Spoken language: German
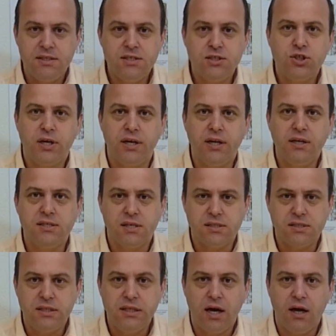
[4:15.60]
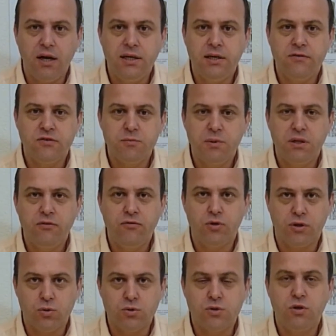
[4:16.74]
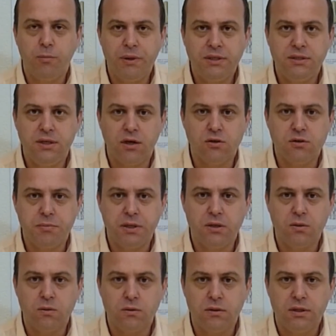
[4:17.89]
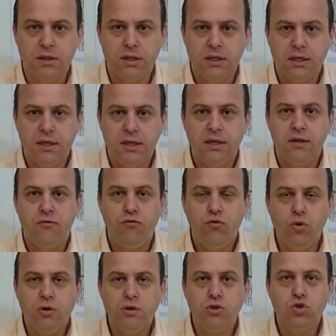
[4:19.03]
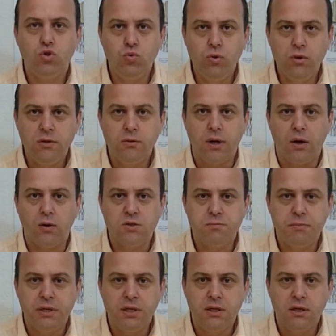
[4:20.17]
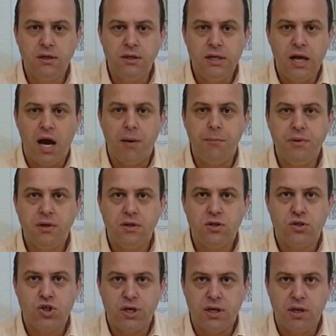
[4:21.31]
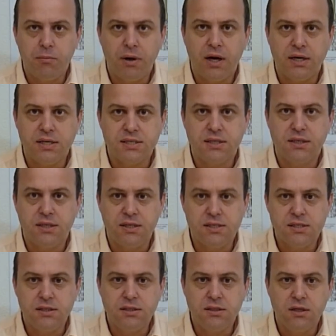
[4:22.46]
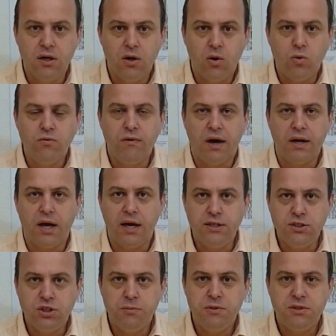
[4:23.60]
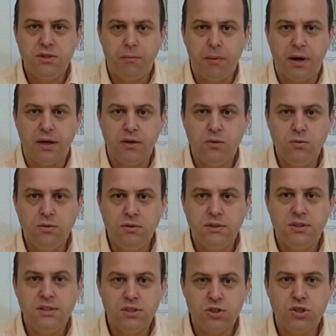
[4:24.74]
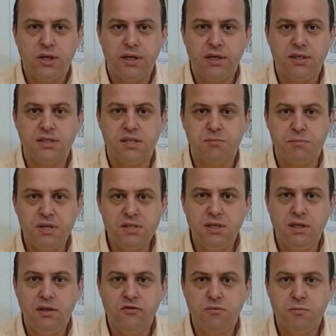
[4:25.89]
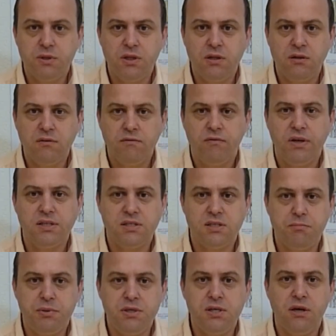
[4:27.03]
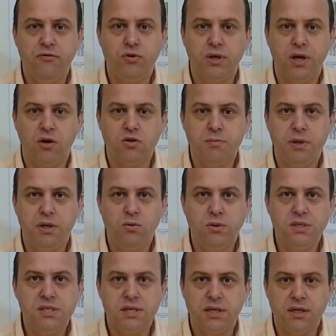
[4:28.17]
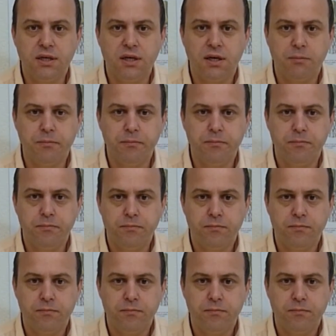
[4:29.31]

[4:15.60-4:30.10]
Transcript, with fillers: Dieser Schädel ist das ideale Hilfsmittel für die Osteopathieausbildung. Führende Schulen und Ausbilder haben den Schädel bereits getestet und waren einstimmig der Meinung, dieser Schädel ist das beste Hilfsmittel, welches sie bisher für die Ausbildung gesehen haben.